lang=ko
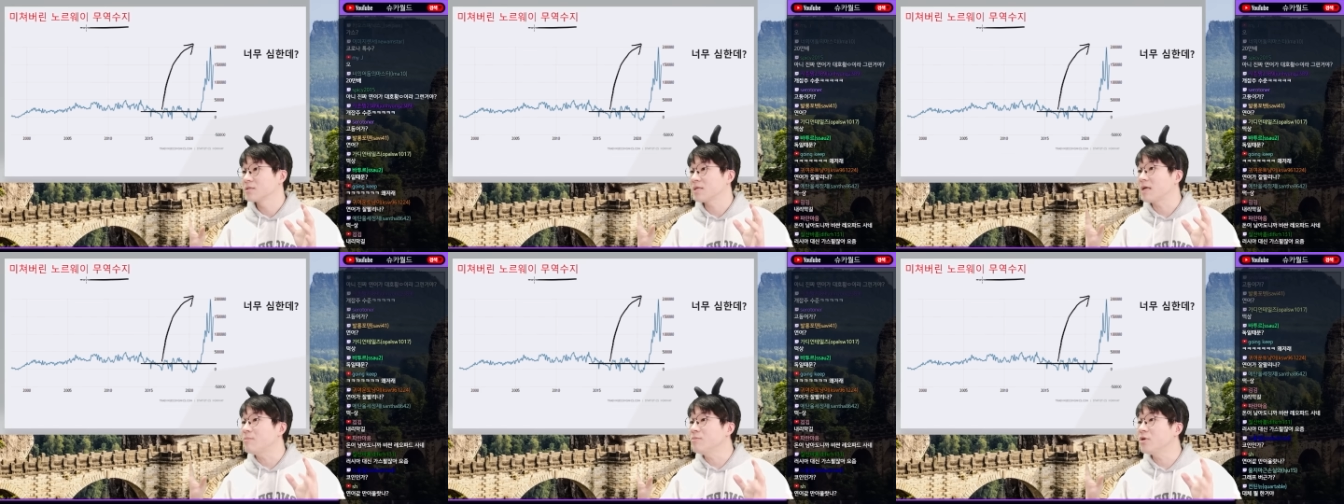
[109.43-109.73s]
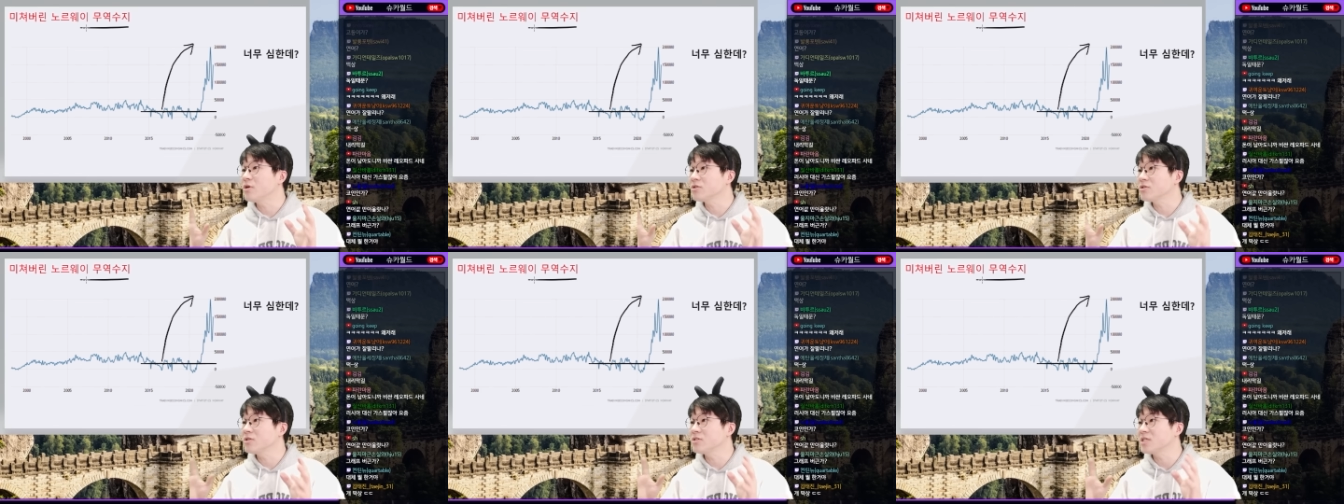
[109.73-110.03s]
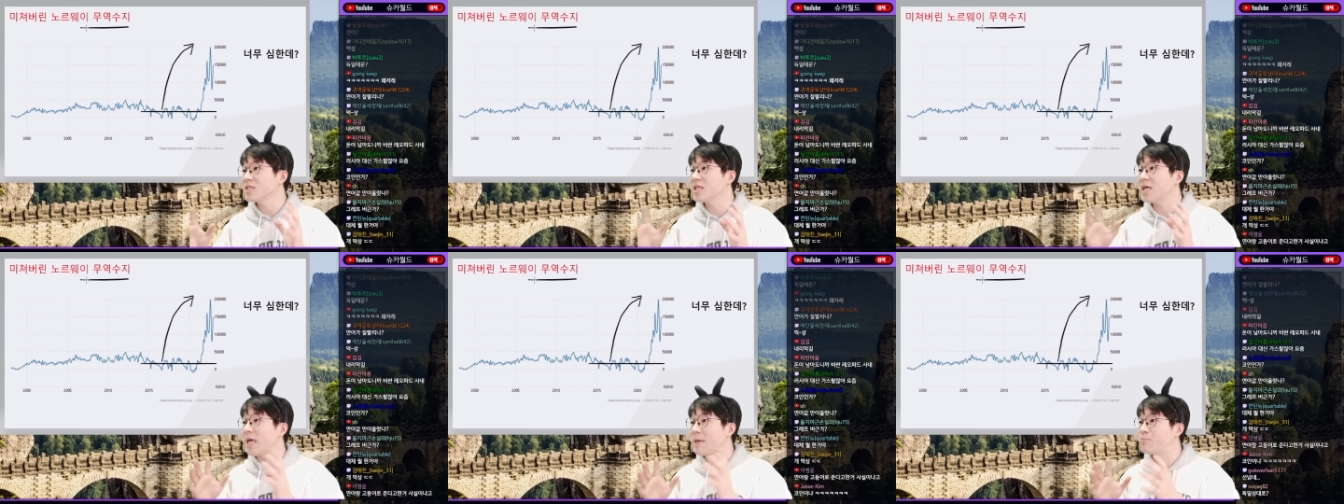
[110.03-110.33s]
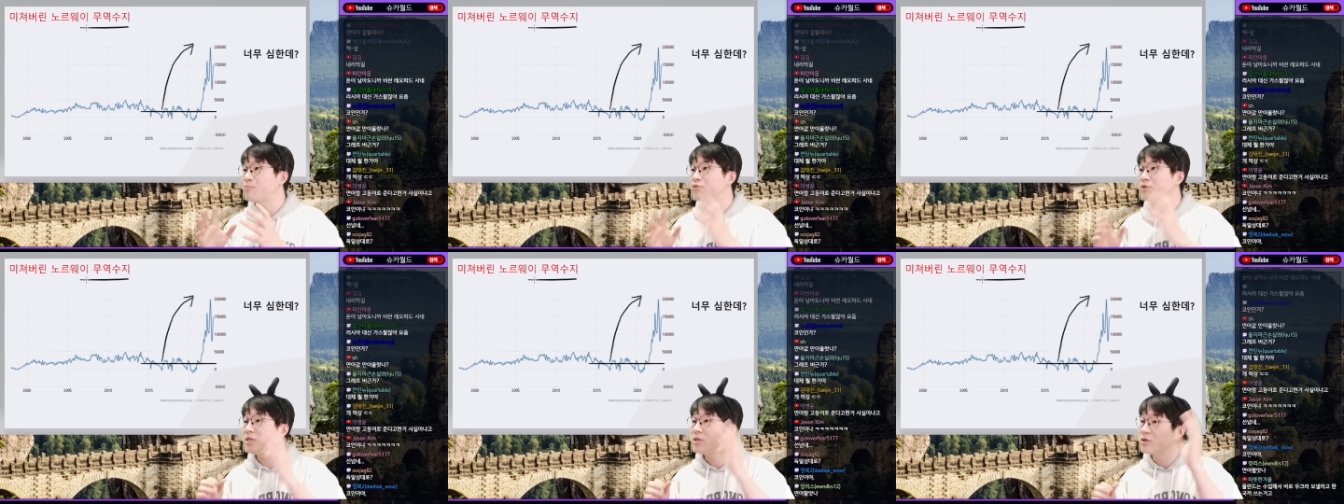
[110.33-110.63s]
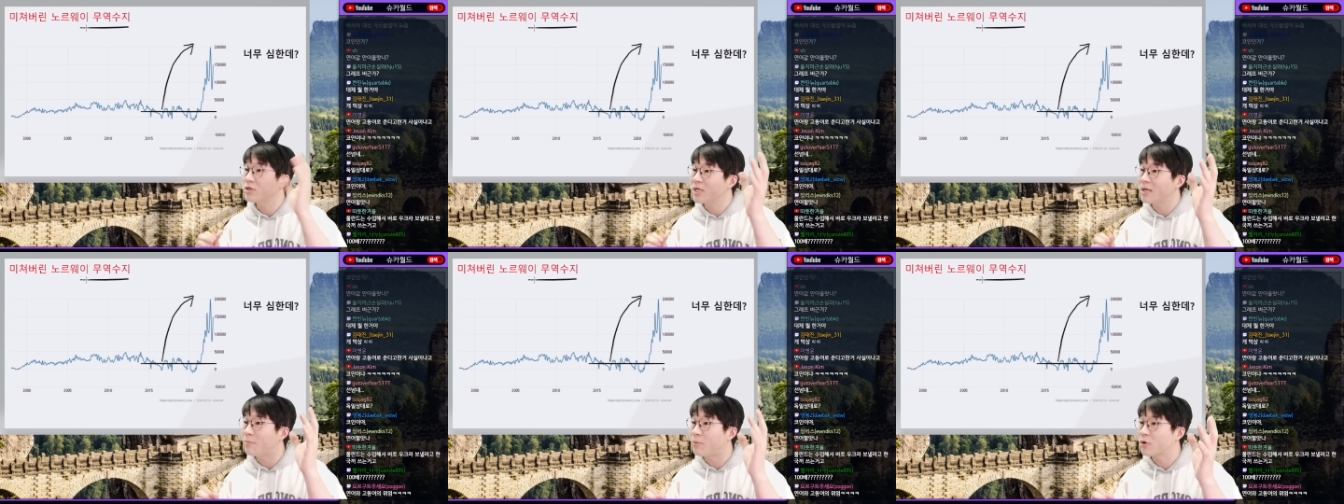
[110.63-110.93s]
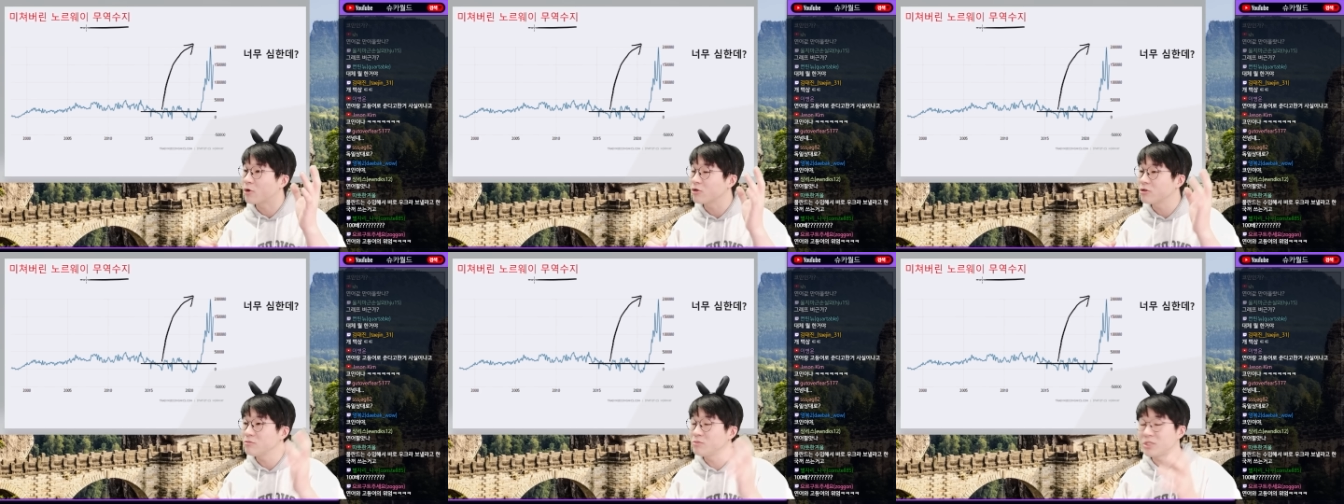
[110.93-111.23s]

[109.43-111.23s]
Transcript: 삼성전자나 애플이 이렇게 벌어도